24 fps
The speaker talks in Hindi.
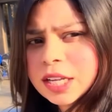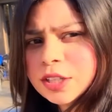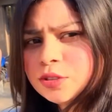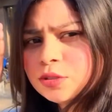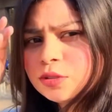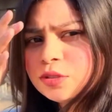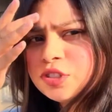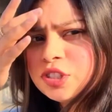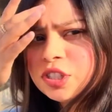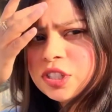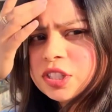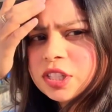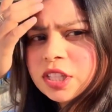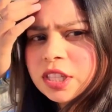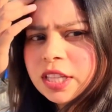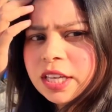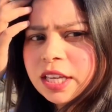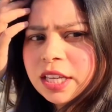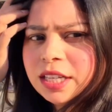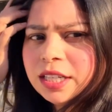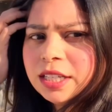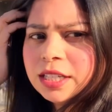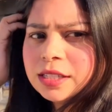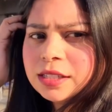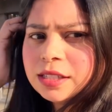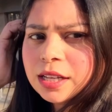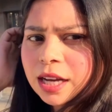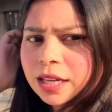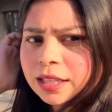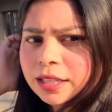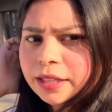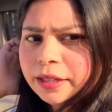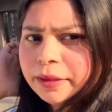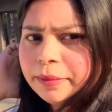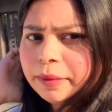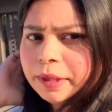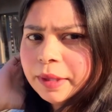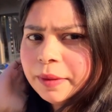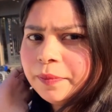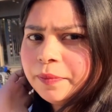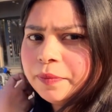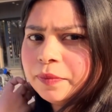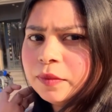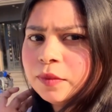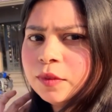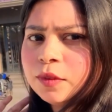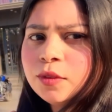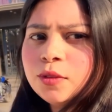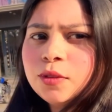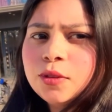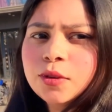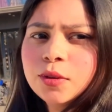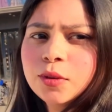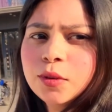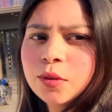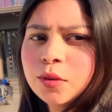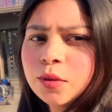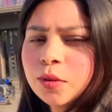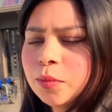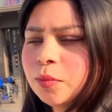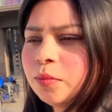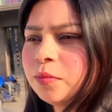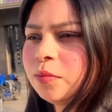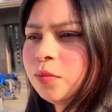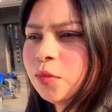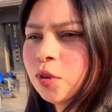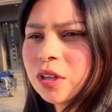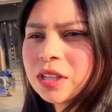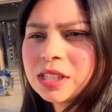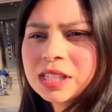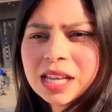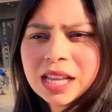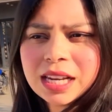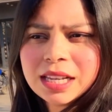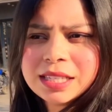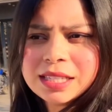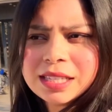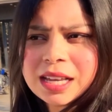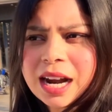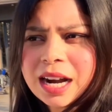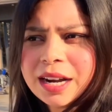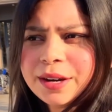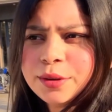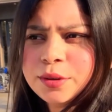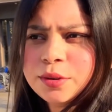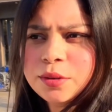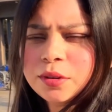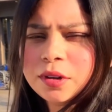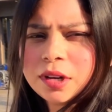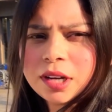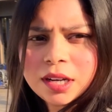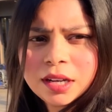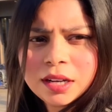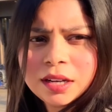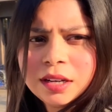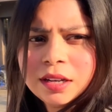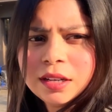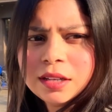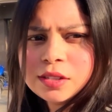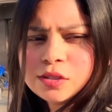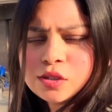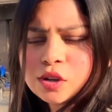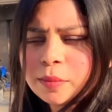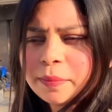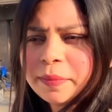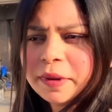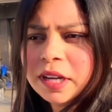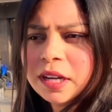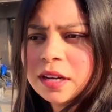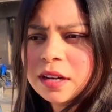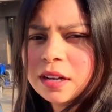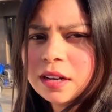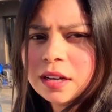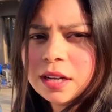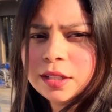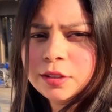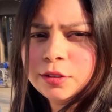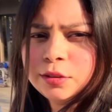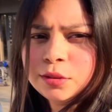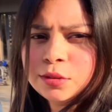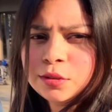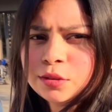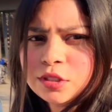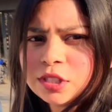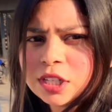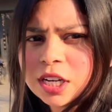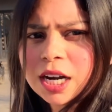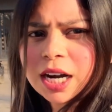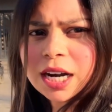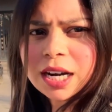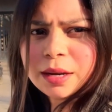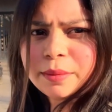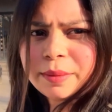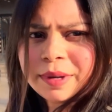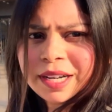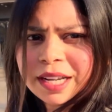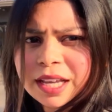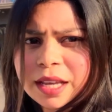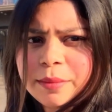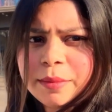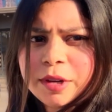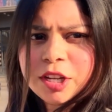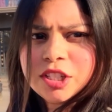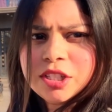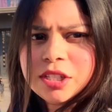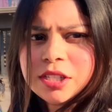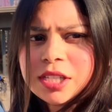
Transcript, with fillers: है जो चीज़ें देनी है शादी में तो बहुत सारी साड़ियों का शॉपिंग करना है तो सोचा गाढ़ा भंडार में अच्छी